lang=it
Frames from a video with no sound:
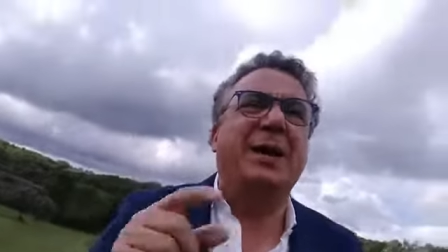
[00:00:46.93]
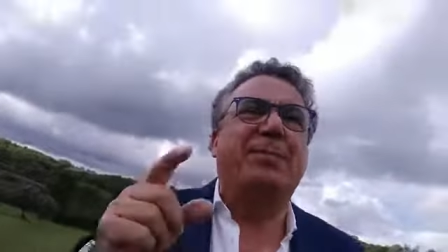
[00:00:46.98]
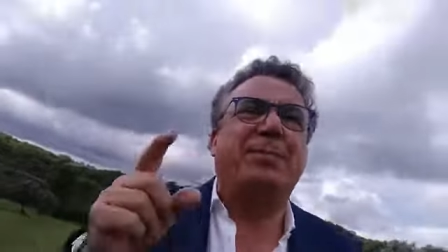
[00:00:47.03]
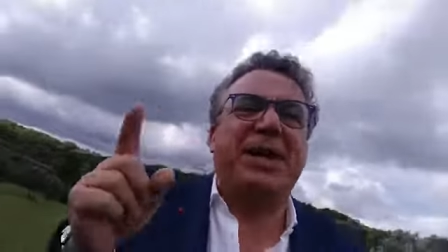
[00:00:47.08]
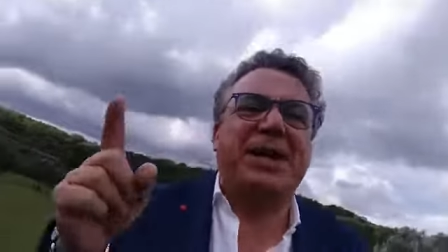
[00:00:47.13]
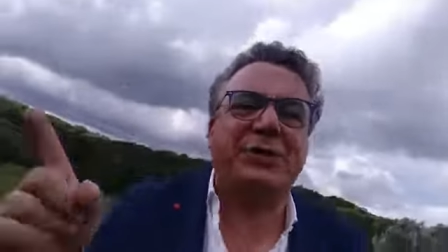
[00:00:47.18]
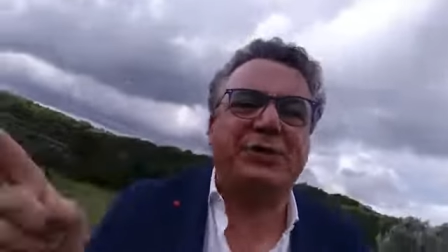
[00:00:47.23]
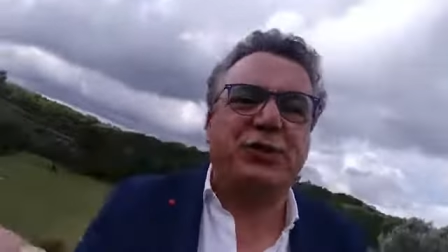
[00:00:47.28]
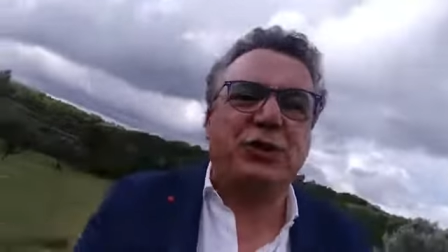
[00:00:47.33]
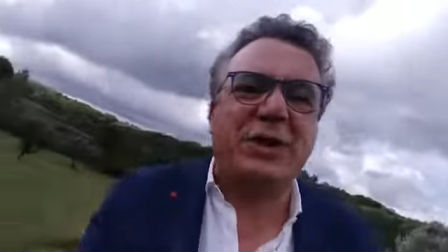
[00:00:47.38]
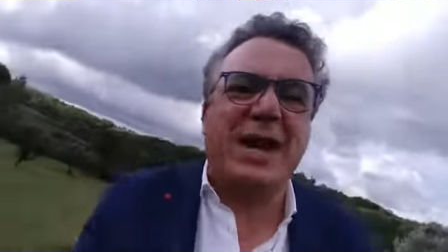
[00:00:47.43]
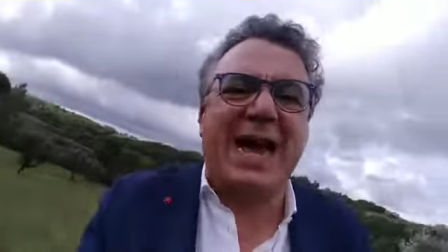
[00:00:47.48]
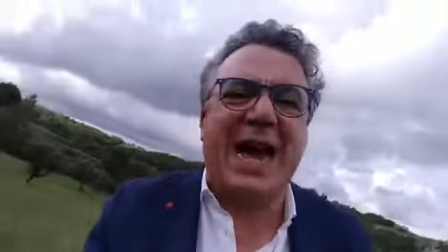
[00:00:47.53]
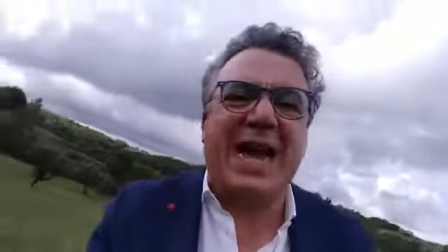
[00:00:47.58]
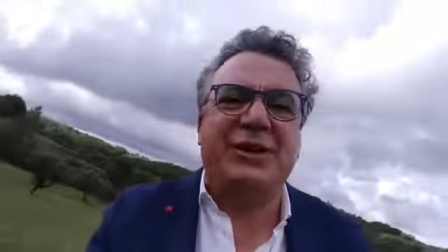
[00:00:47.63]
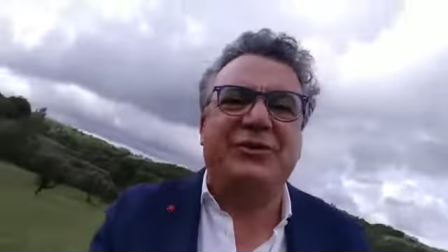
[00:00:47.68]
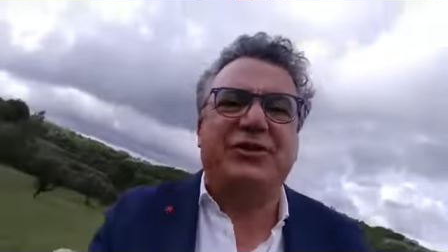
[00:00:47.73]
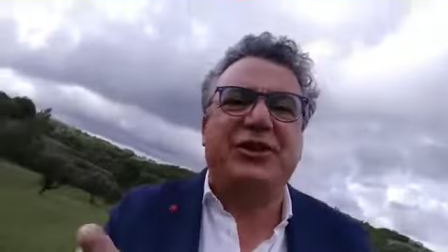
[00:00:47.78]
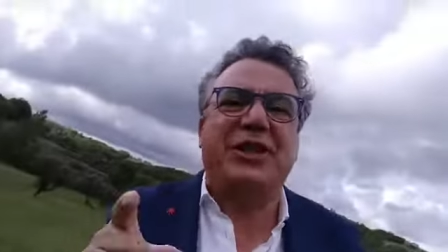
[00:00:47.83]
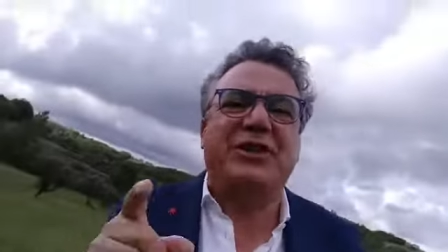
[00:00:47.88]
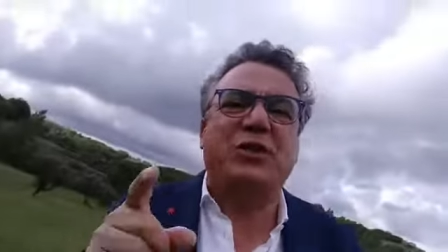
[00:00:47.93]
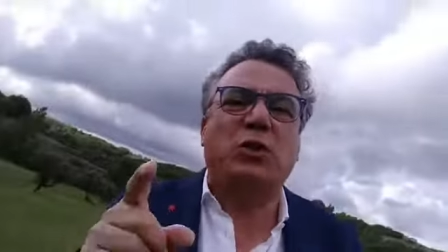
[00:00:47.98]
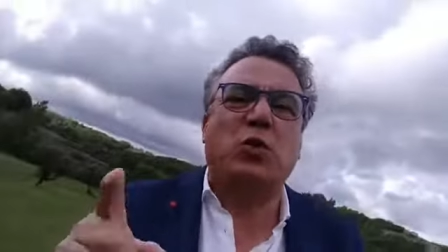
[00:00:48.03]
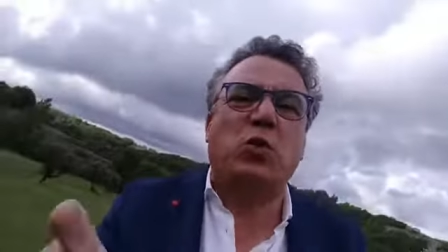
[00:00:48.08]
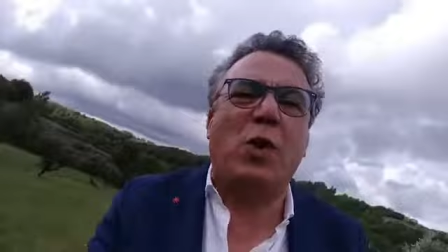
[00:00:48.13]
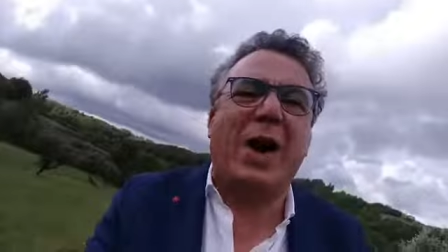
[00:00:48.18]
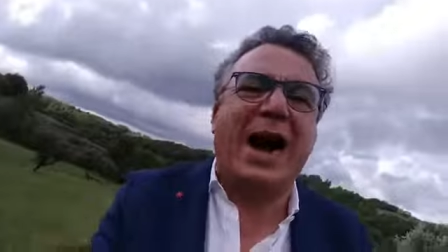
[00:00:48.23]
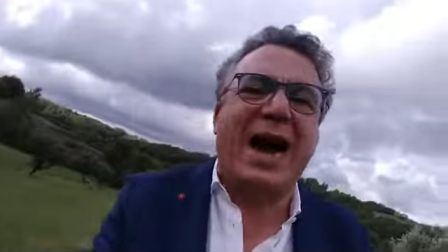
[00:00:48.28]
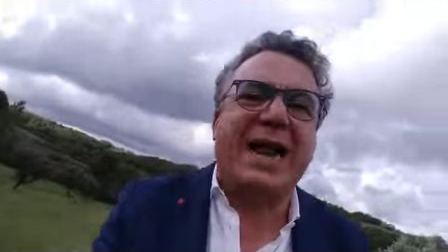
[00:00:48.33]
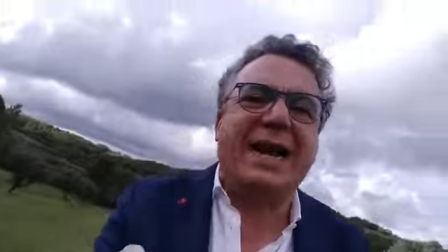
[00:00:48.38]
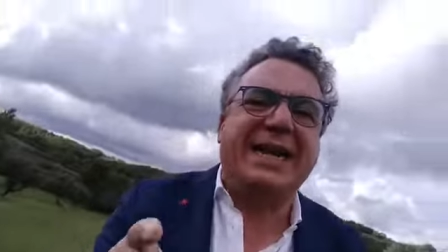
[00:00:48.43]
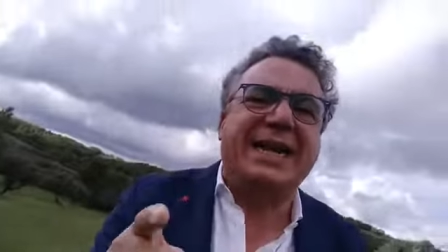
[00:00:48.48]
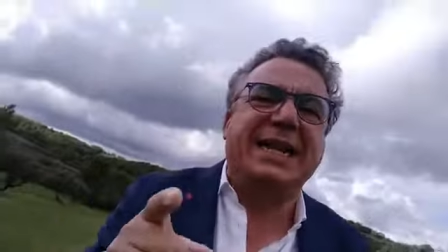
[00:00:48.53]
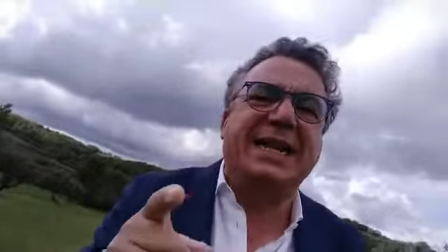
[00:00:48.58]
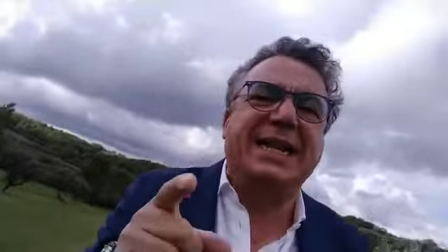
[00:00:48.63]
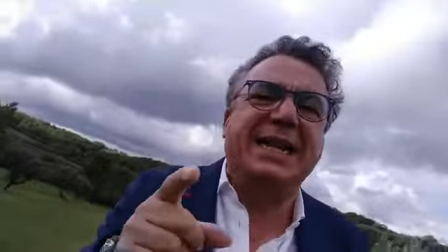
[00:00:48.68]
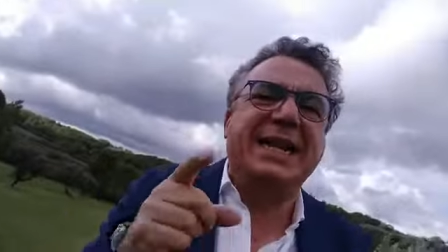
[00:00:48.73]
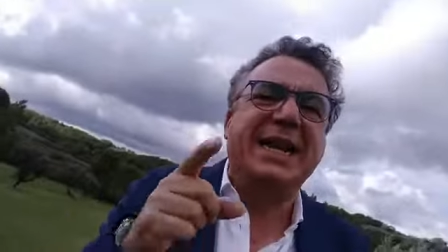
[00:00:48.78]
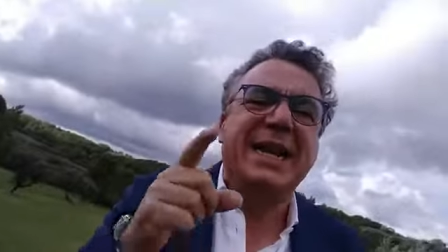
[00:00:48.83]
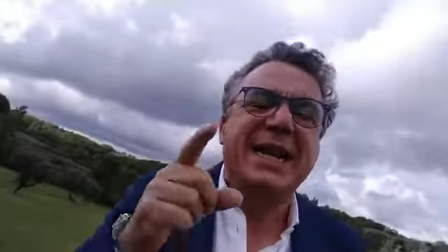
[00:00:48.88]
eh, personaggi
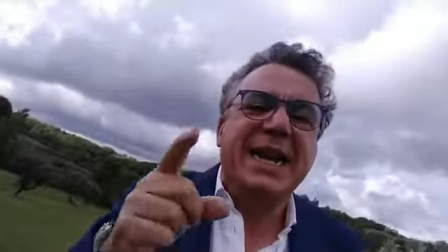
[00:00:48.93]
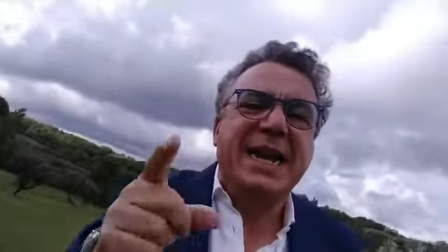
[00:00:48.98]
squallidi